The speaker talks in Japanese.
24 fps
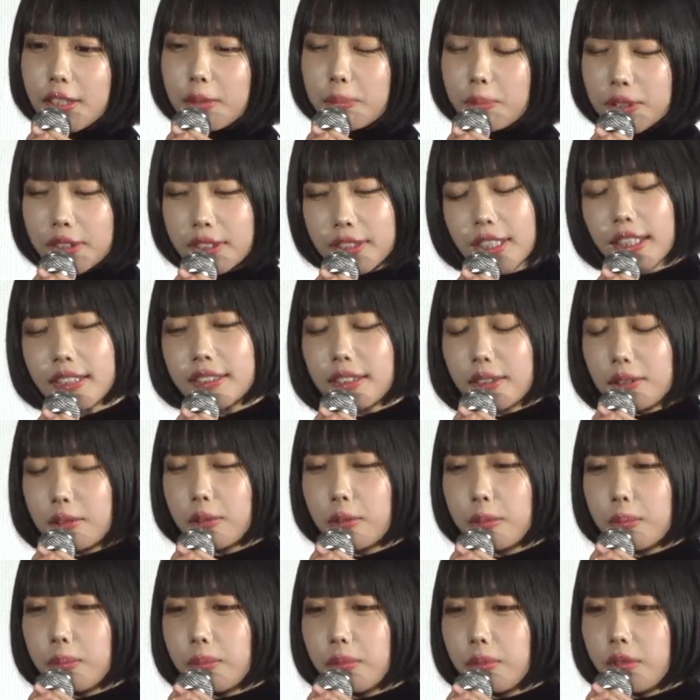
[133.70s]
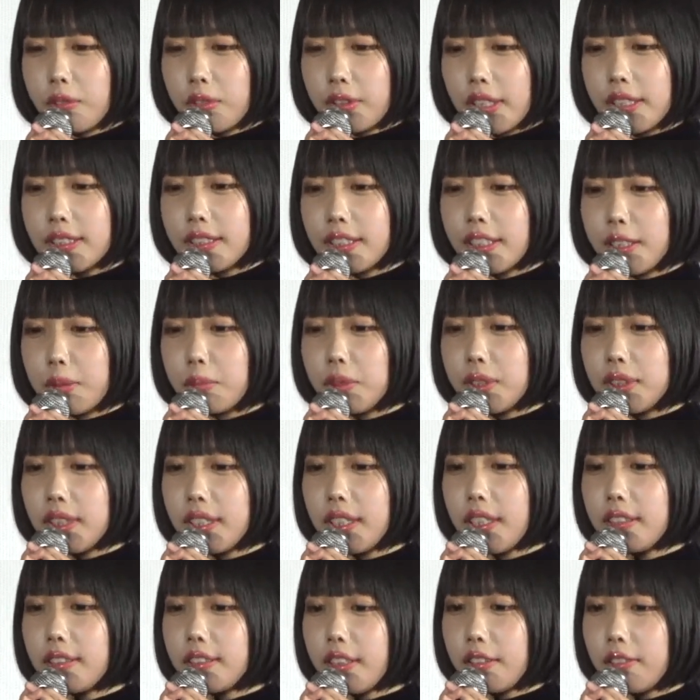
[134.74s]
もしかして同じ気持ち
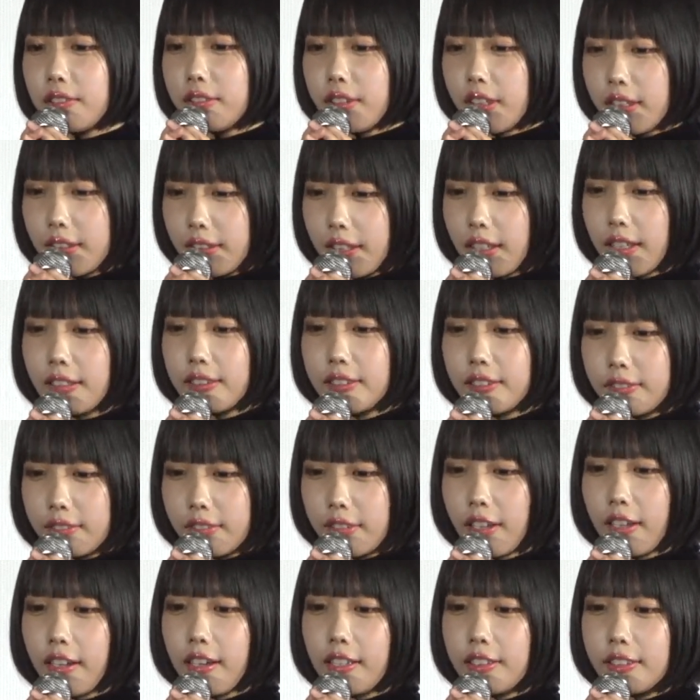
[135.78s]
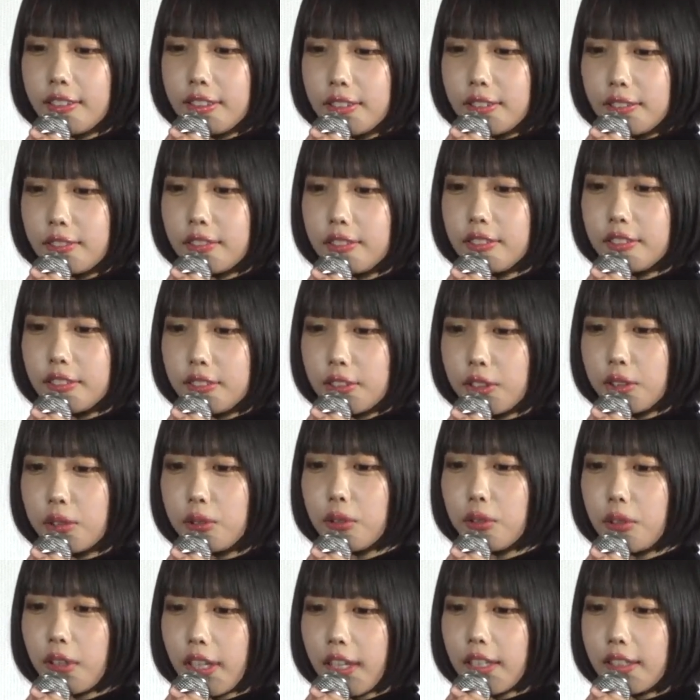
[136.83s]
だったのかなとか、そういう
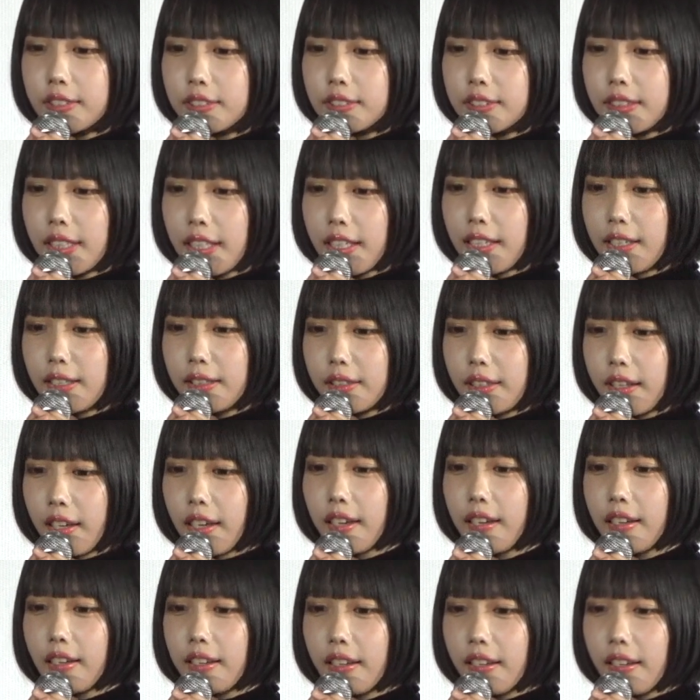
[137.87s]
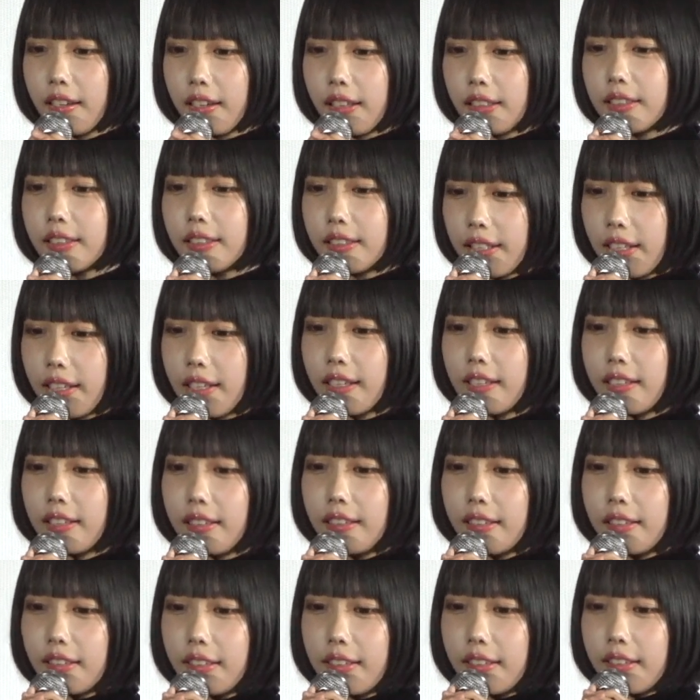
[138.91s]
共感性があって、
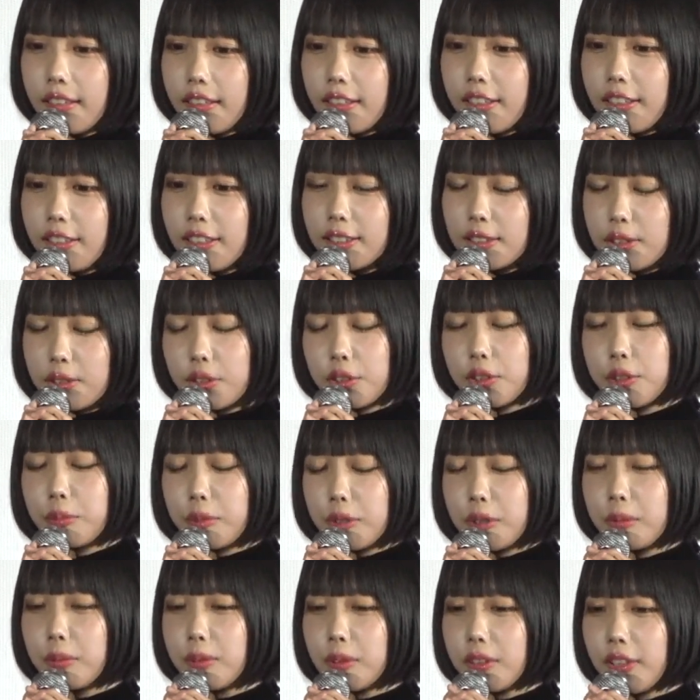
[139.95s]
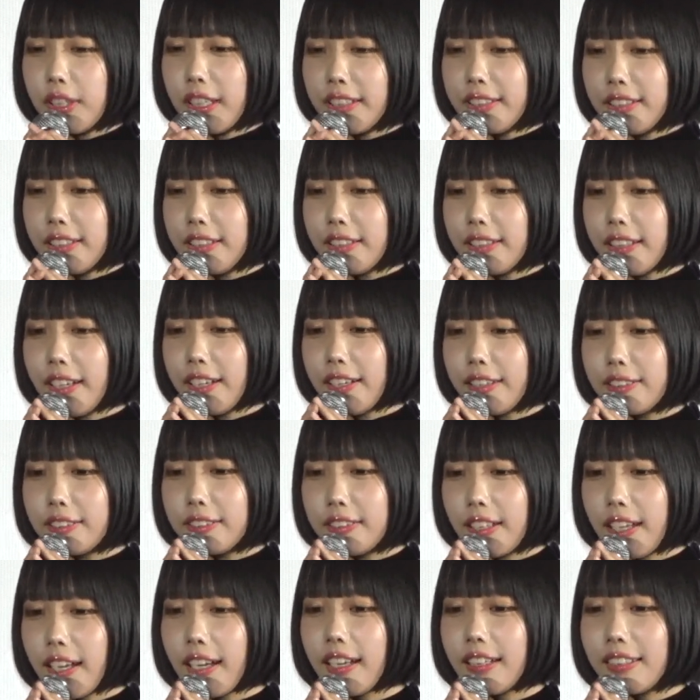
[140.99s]
そういう部分が似てる
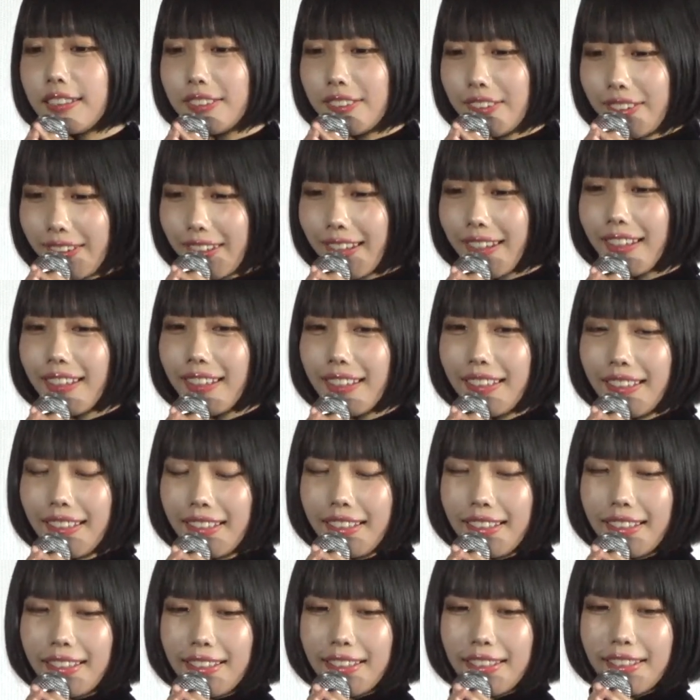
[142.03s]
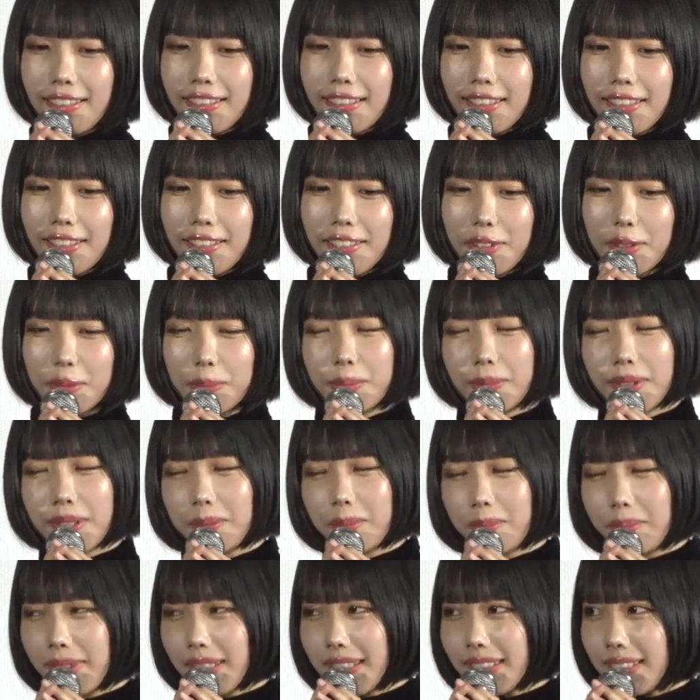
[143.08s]
なとか思い
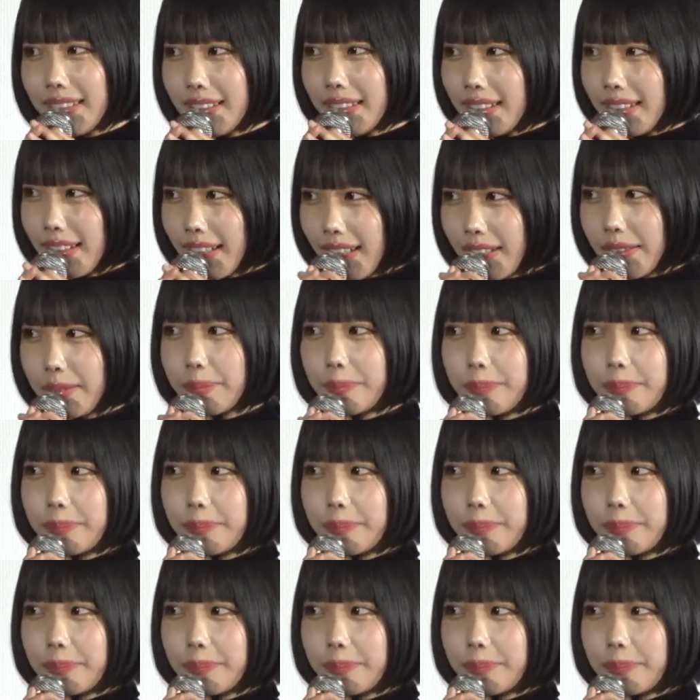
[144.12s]
ました。